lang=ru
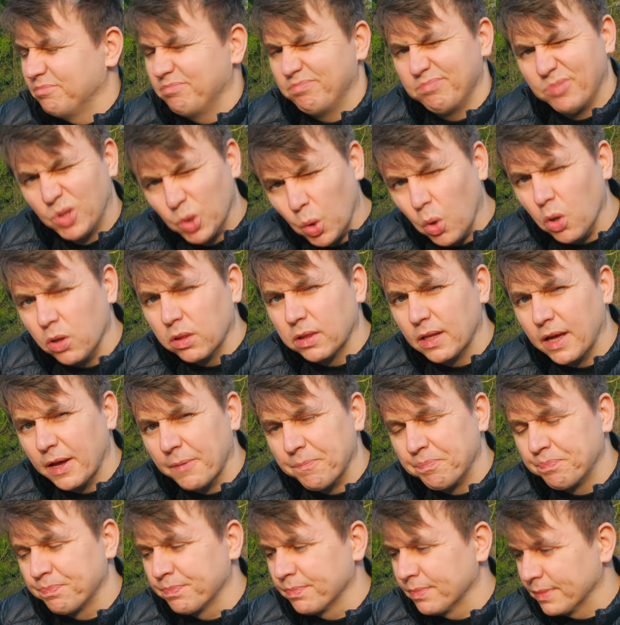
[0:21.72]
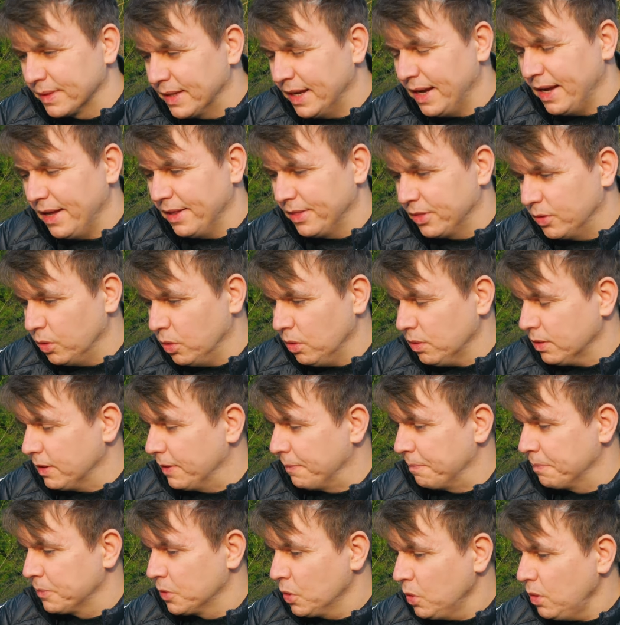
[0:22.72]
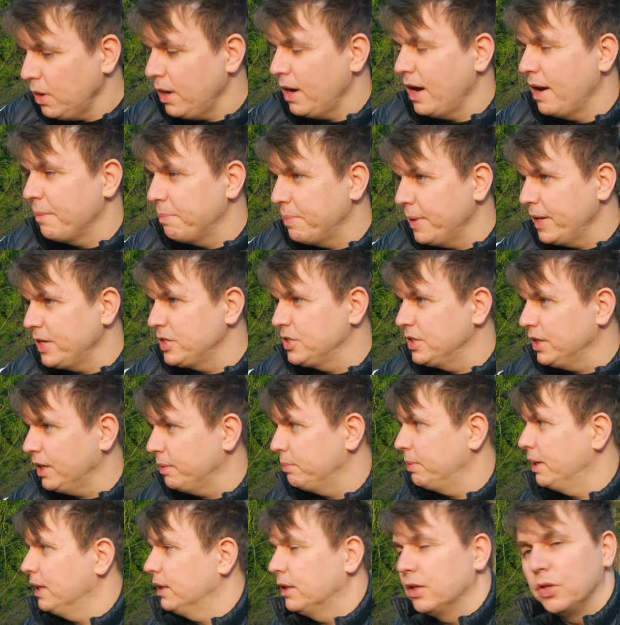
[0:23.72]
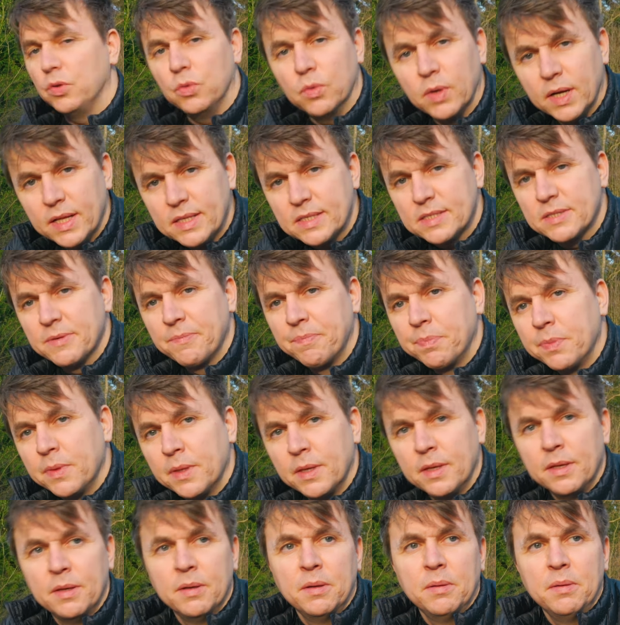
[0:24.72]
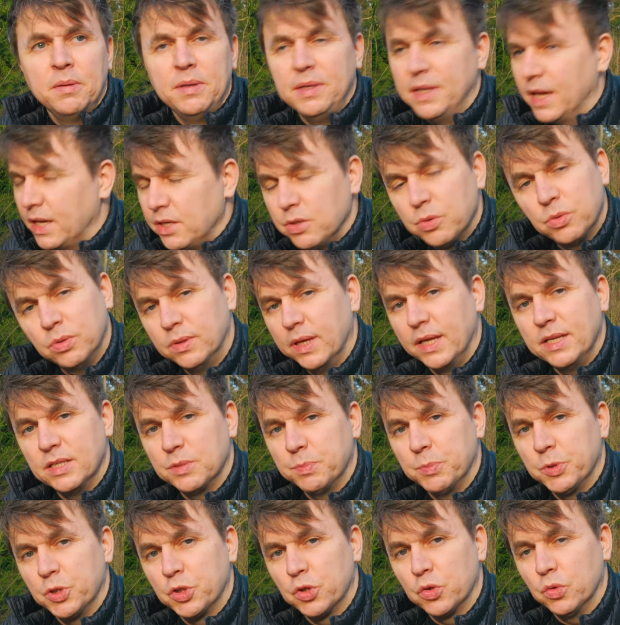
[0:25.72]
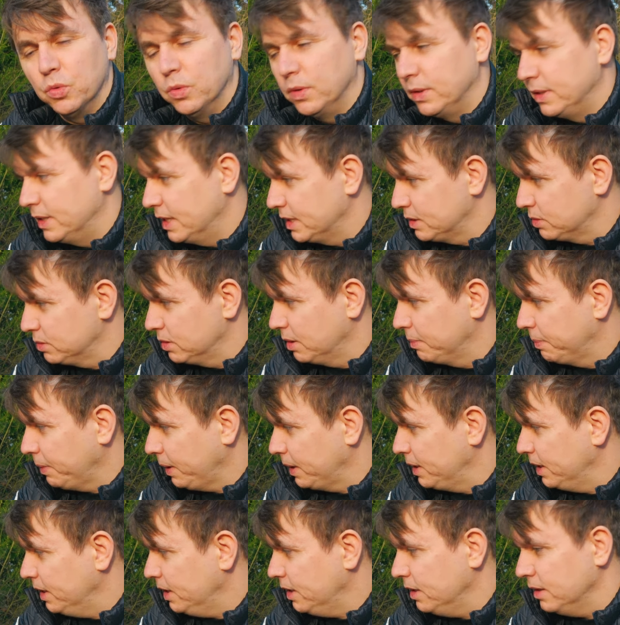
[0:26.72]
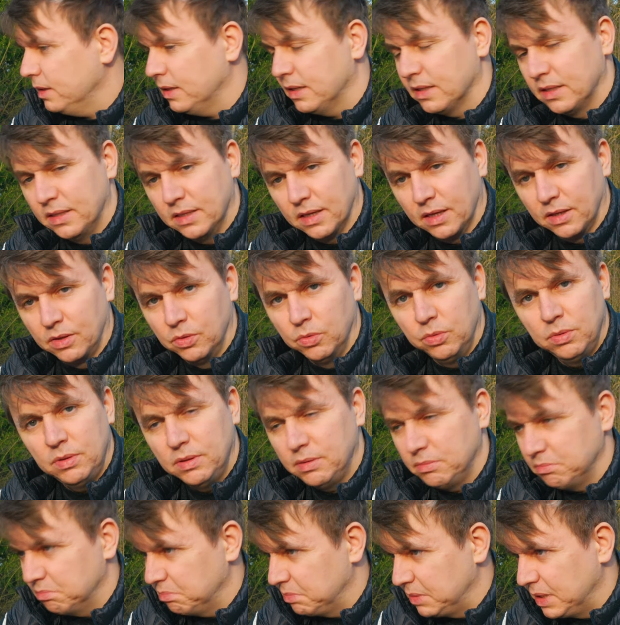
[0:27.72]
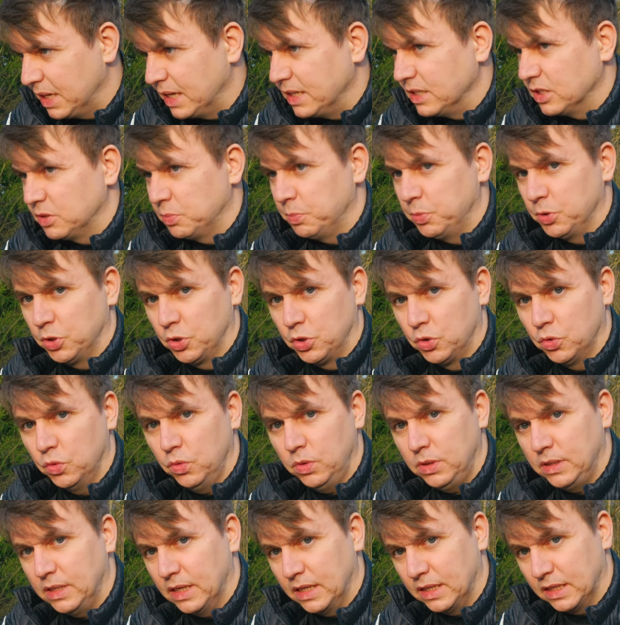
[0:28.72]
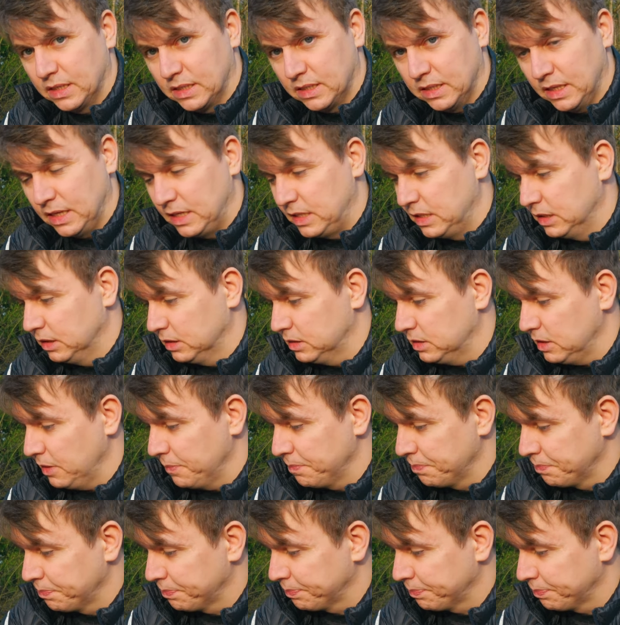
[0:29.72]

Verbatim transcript: Долго, да, долго. Но, опять же, ребята, нюанс – я никуда не спешу. Я сюда приехал отдохнуть, я не спешу, я насладился.